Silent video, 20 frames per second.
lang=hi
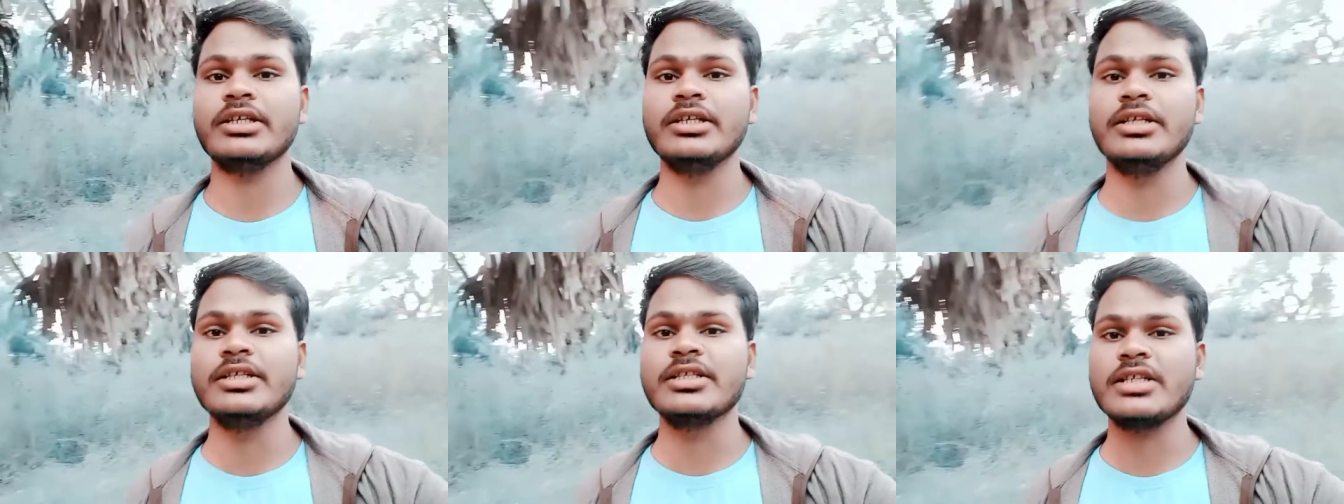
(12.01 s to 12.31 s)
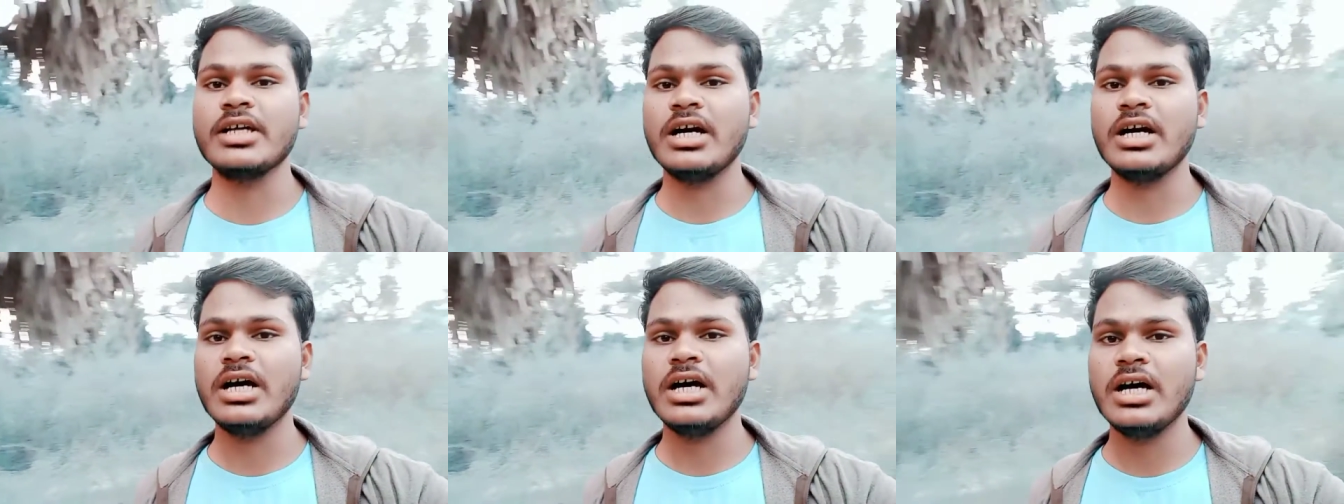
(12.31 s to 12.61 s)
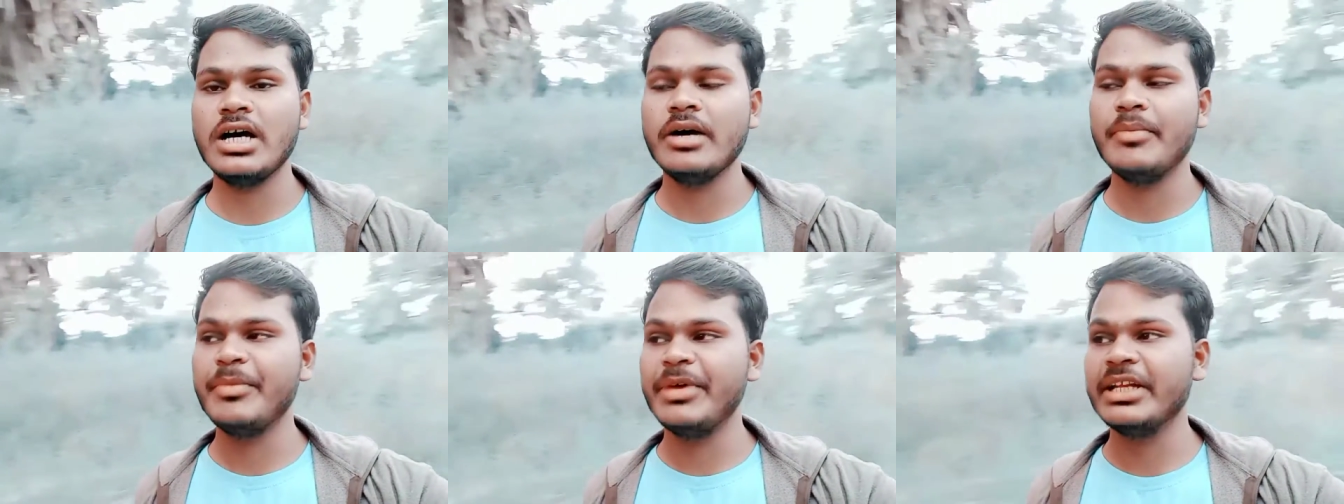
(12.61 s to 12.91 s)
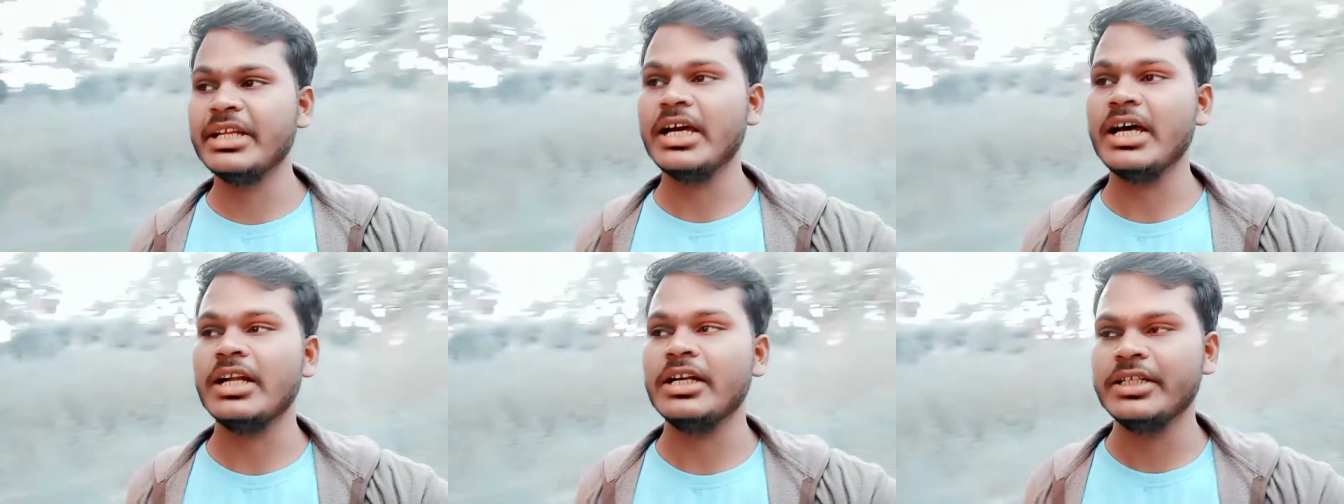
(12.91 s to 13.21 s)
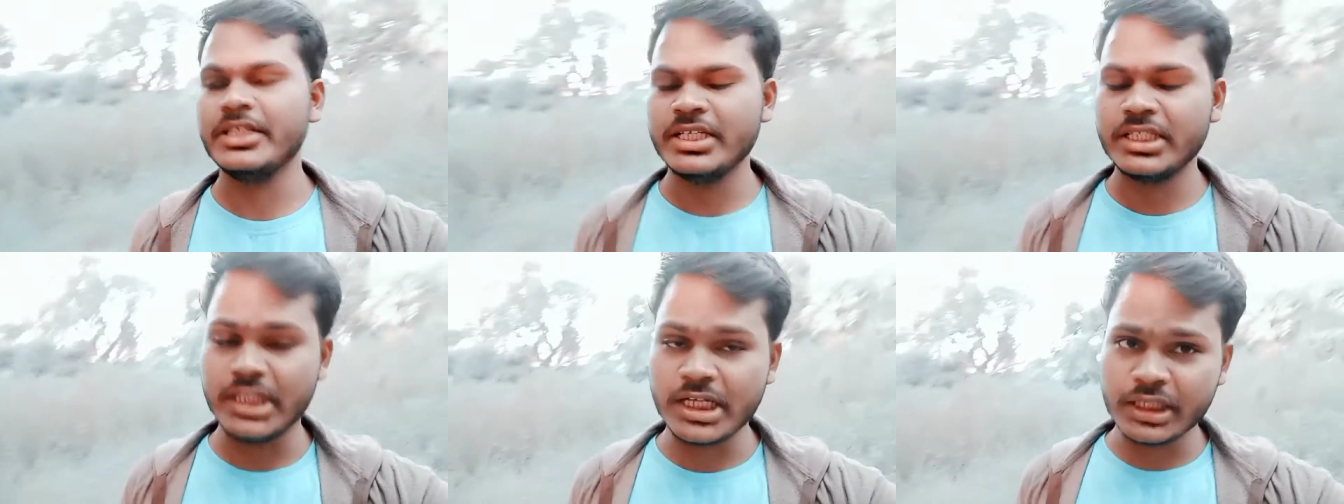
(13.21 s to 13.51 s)
इसका मेन कारण
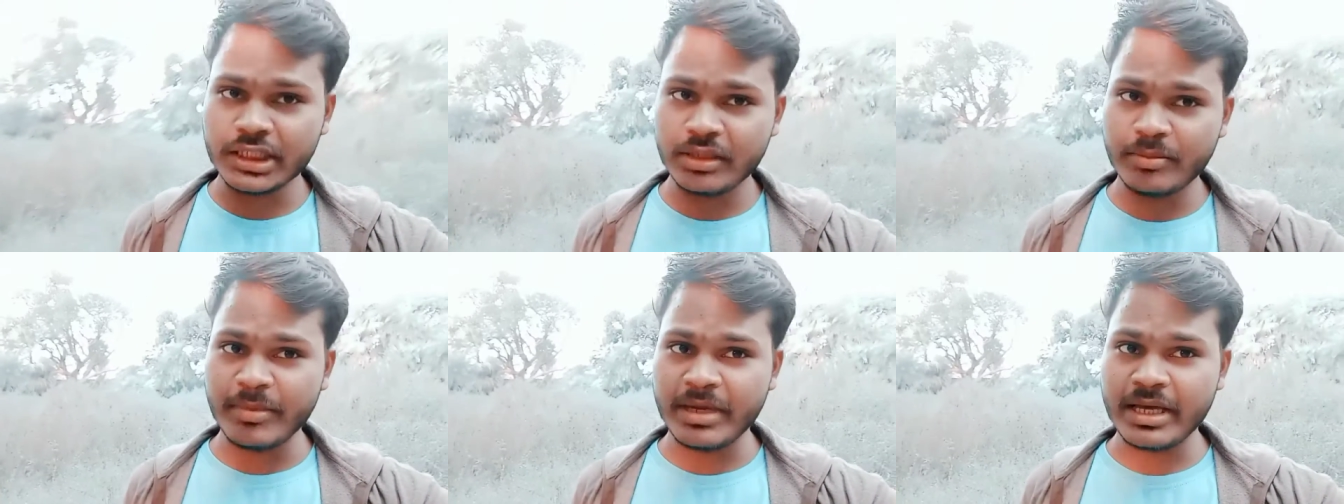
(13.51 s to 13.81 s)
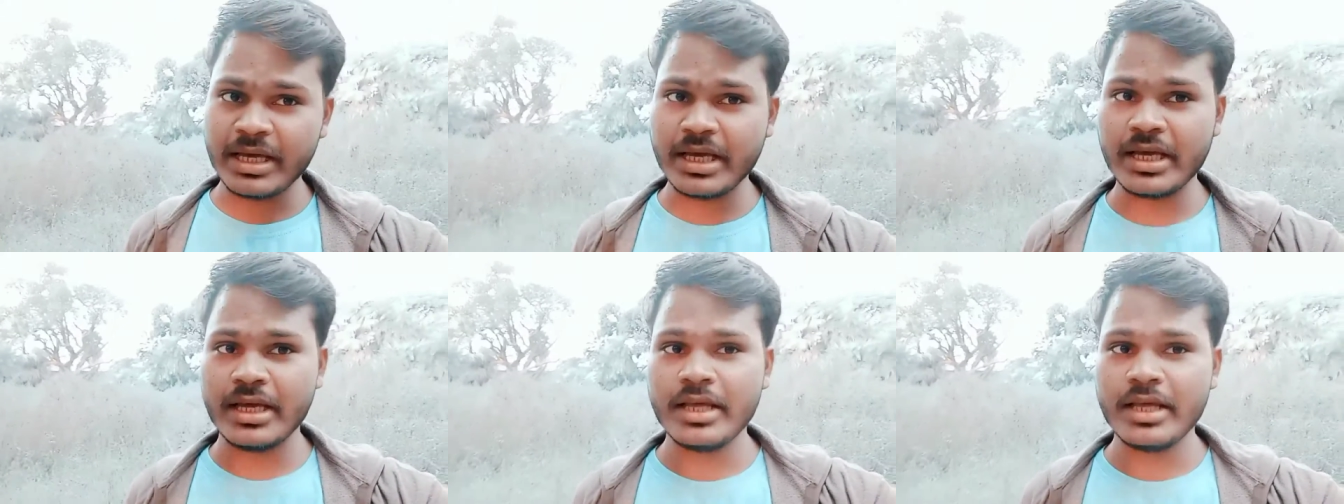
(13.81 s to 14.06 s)
ये था कि मैं